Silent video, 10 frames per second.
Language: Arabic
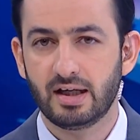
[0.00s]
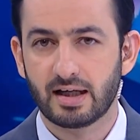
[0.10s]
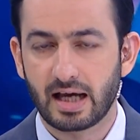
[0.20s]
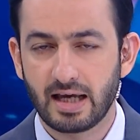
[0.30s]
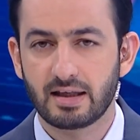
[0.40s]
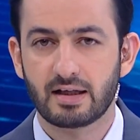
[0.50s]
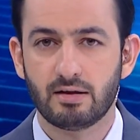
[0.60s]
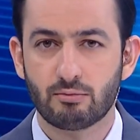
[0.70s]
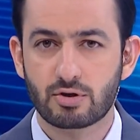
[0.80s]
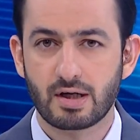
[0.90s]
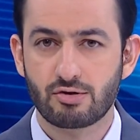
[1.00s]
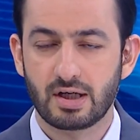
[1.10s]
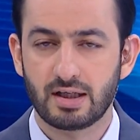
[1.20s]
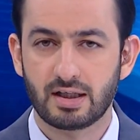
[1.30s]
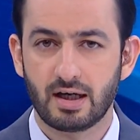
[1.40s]
غير
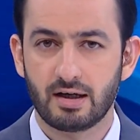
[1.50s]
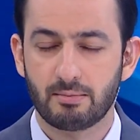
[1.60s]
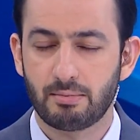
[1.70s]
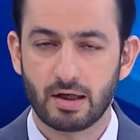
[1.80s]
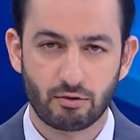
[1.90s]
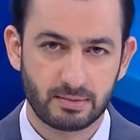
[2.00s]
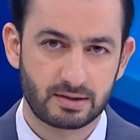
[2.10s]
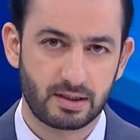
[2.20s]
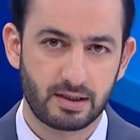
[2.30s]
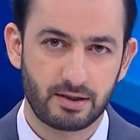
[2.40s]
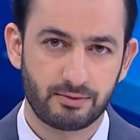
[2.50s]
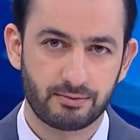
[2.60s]
المسجلين بايومترياً